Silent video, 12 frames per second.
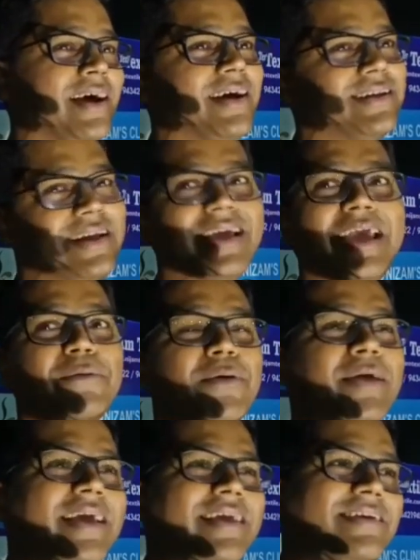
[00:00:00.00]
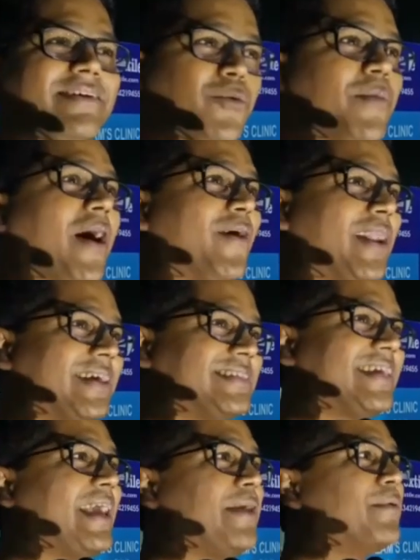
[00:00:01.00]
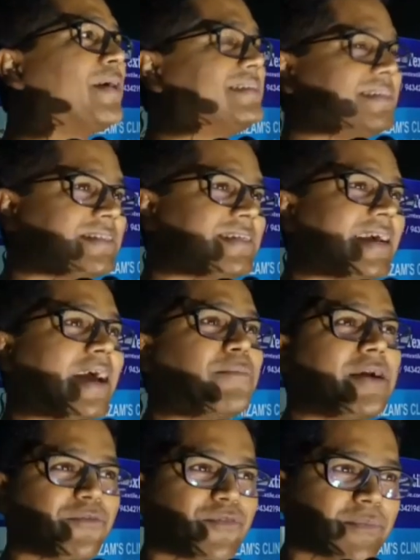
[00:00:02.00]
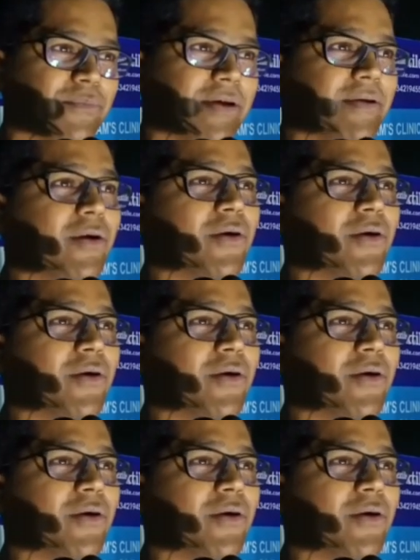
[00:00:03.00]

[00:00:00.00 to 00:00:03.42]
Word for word: আর এইভাবে খুব ভালো লাগছে কি এবার জিনিসটাকে আমরা ডিফারেন্টভাবে